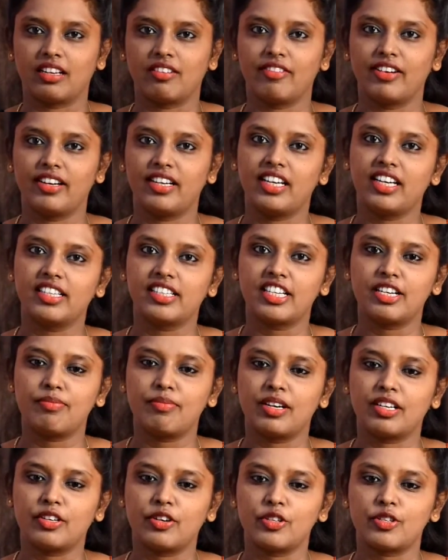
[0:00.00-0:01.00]
వైట్నింగ్
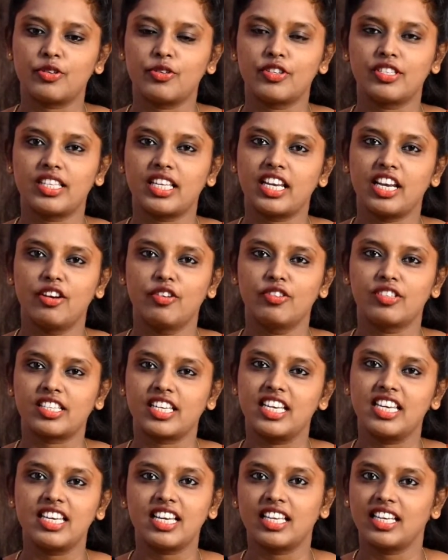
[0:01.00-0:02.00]
ట్రీట్మెంట్ కోసం వస్తే నేను
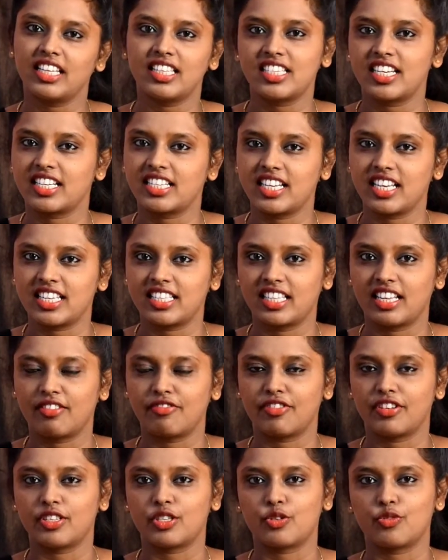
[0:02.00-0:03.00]
స్కిన్ అన్నది చెక్ చేస్తున్నాను
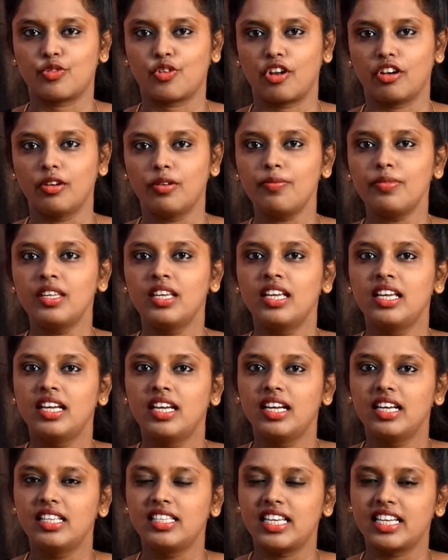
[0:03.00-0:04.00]
ఫస్ట్ ఆఫ్ ఆల్
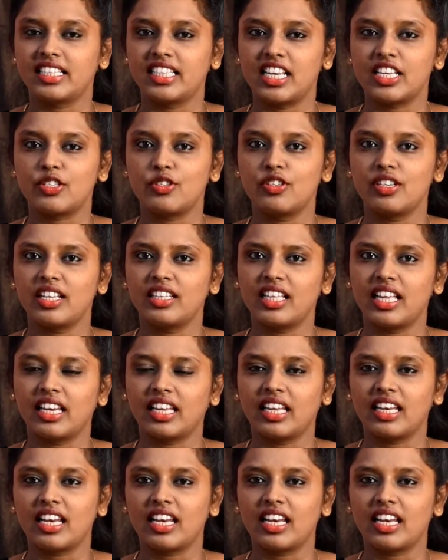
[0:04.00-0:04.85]
చెక్ చేస్తుంటే తనకి